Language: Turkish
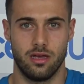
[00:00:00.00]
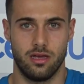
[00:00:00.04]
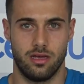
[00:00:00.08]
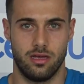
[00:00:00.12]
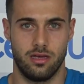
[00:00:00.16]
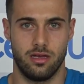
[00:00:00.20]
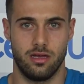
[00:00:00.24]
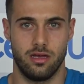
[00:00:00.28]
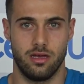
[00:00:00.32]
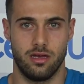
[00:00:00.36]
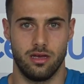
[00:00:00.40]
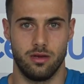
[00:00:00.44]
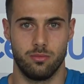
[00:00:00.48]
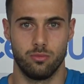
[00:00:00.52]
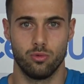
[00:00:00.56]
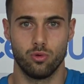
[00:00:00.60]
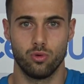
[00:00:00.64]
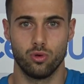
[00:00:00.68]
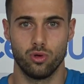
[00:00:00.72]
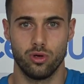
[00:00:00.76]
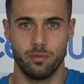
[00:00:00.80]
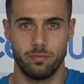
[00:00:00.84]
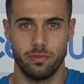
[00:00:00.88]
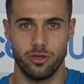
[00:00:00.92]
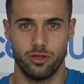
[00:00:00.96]
e, bu
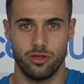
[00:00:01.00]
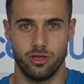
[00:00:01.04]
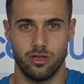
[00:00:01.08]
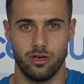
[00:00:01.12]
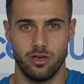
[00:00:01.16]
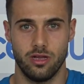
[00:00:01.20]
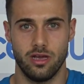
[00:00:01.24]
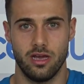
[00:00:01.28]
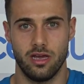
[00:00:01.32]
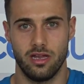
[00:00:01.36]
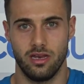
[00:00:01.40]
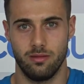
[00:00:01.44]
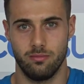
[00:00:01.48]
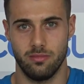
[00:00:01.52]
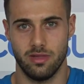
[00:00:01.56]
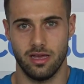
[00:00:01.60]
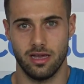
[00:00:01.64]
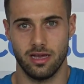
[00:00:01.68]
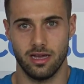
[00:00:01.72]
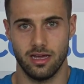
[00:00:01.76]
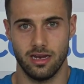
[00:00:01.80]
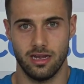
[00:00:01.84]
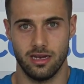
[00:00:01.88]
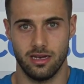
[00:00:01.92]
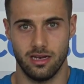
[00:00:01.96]
kulüp için
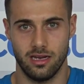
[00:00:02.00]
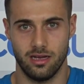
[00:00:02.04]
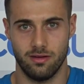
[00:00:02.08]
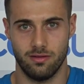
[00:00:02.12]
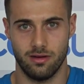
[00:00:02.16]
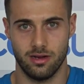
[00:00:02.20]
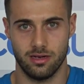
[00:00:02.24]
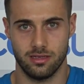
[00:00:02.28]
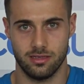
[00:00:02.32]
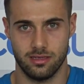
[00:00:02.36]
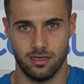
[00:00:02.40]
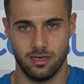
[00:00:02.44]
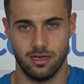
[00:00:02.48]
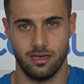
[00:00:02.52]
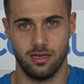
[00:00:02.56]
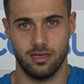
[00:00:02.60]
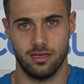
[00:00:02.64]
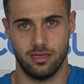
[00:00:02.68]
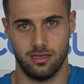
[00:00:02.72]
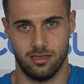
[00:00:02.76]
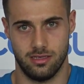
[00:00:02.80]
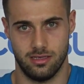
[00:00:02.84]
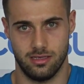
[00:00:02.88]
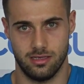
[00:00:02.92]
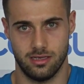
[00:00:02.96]
elimden gelen ne varsa
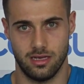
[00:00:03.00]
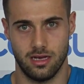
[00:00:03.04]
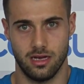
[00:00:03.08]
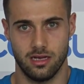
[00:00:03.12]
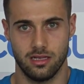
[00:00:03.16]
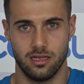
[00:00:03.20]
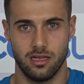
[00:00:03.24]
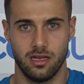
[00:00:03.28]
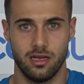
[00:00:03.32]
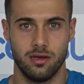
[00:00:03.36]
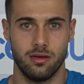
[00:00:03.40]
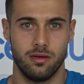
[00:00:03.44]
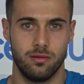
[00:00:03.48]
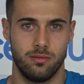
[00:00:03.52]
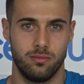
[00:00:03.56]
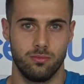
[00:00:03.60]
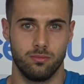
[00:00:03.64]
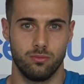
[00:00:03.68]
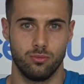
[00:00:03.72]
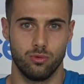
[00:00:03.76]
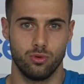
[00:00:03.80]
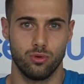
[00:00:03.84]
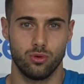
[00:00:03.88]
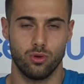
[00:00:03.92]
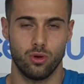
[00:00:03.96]
sahada
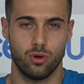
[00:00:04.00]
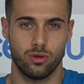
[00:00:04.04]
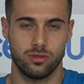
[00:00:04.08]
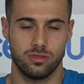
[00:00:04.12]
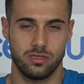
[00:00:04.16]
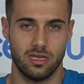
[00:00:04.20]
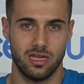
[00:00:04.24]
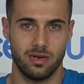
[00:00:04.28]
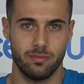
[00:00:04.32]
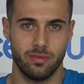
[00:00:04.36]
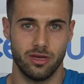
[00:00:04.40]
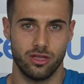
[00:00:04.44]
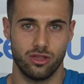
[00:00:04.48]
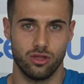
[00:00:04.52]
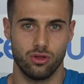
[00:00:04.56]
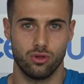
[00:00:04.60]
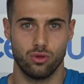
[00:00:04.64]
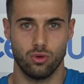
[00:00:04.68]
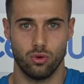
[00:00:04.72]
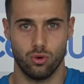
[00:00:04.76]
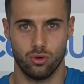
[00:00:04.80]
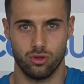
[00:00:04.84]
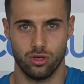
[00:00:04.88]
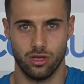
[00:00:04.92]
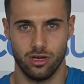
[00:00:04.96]
bunu göstermek için
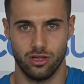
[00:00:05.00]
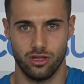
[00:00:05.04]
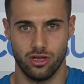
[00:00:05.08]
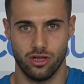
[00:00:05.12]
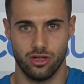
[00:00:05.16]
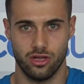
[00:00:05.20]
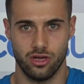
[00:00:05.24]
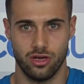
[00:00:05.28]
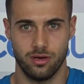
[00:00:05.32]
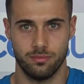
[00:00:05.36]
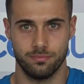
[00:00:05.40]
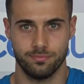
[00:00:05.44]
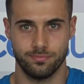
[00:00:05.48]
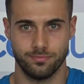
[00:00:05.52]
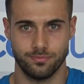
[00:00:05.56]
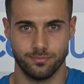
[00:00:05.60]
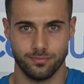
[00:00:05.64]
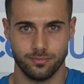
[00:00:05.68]
çok çalışacağım.